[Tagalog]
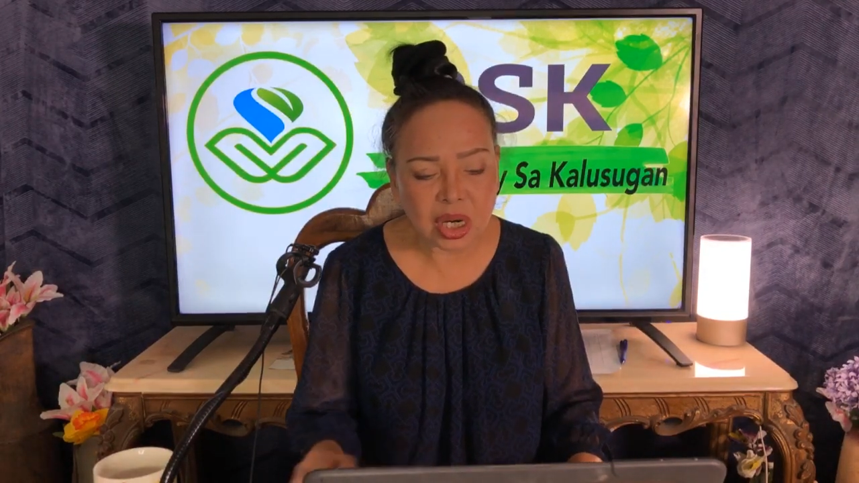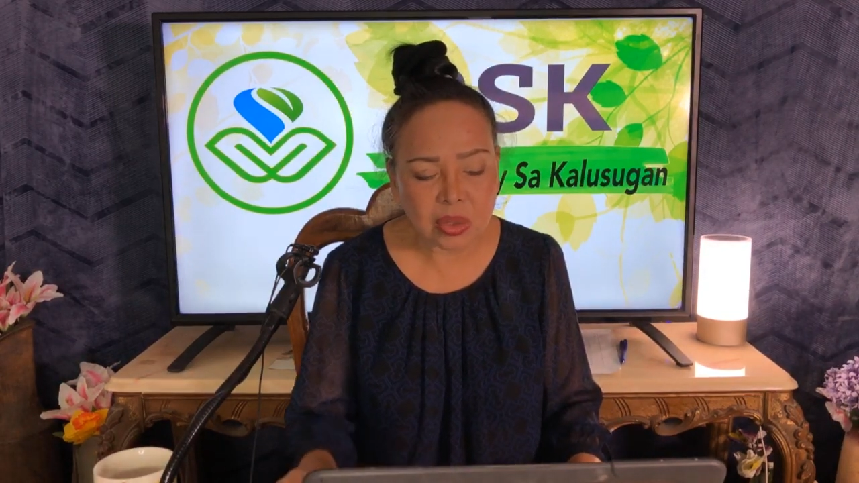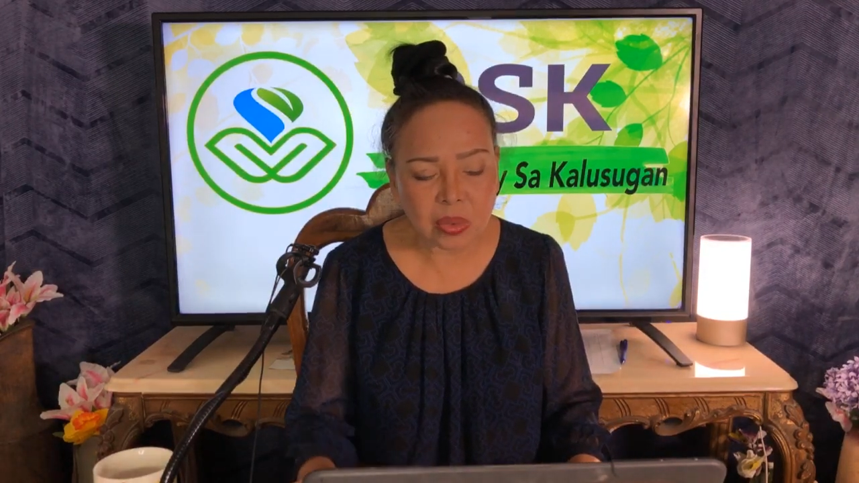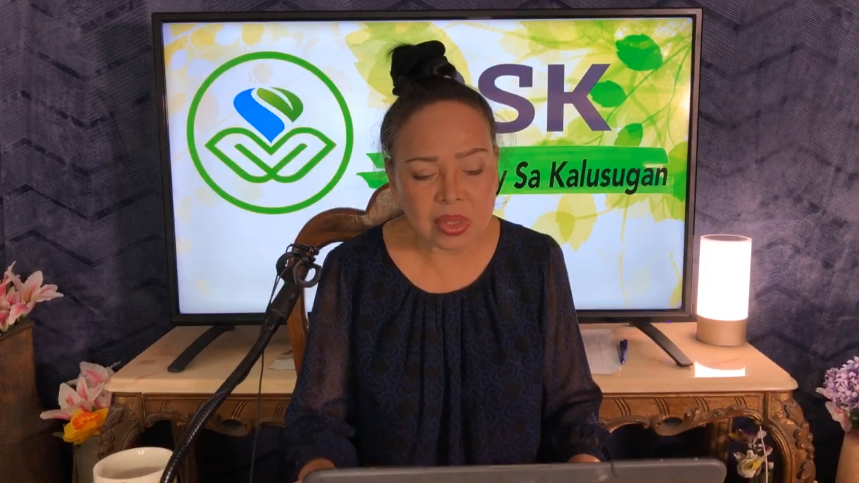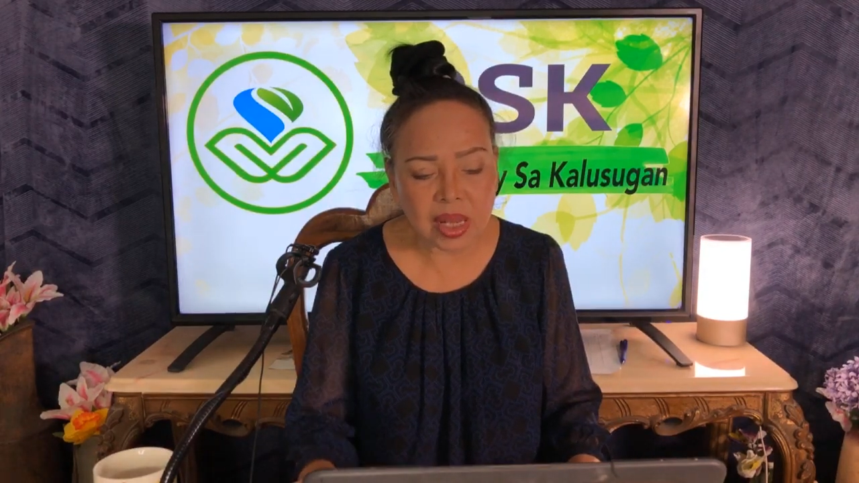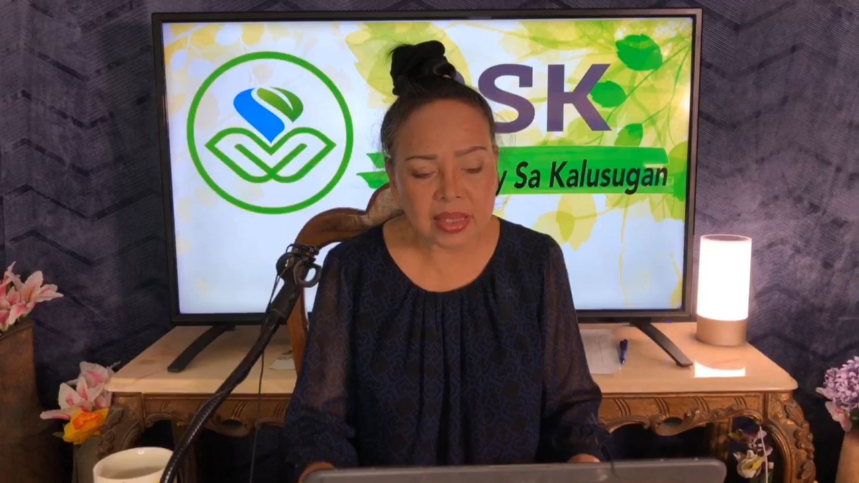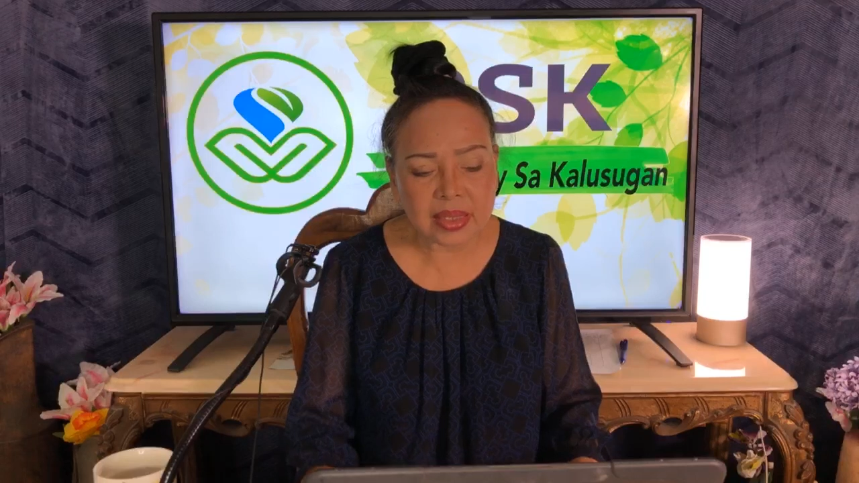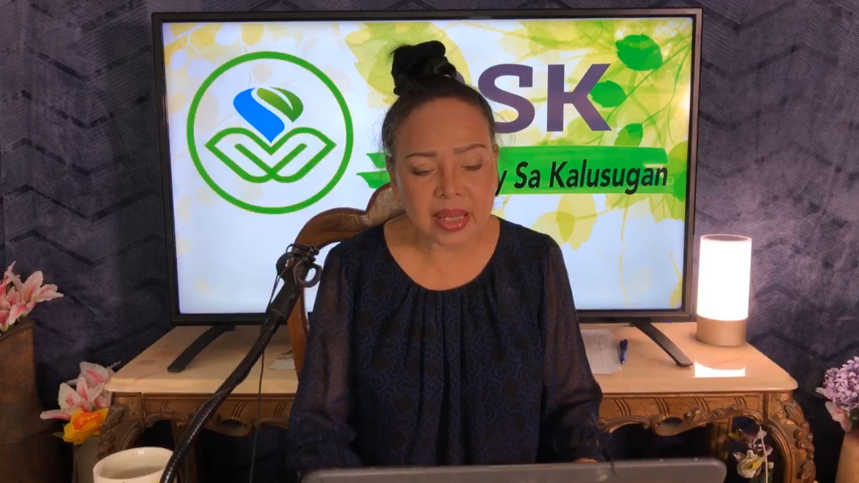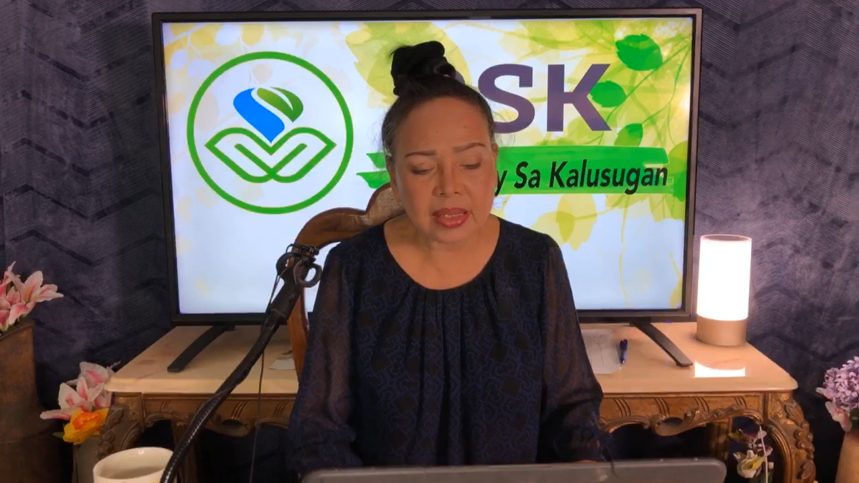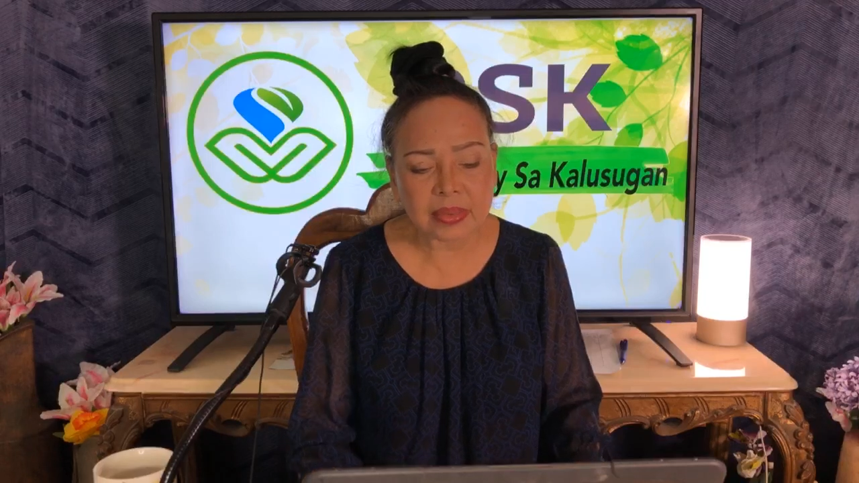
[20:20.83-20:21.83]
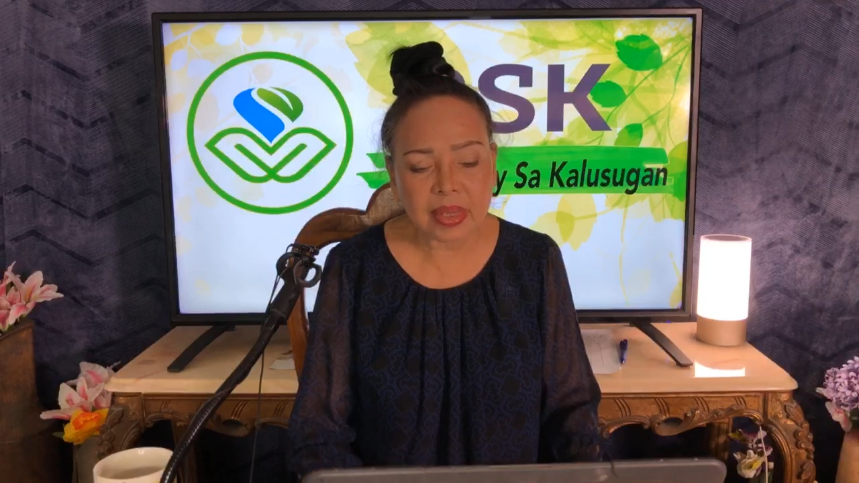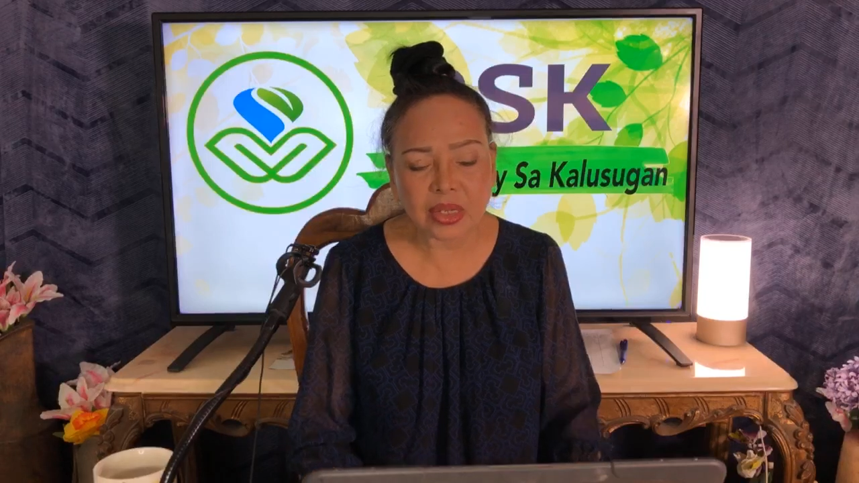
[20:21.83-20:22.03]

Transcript: charcoal natin.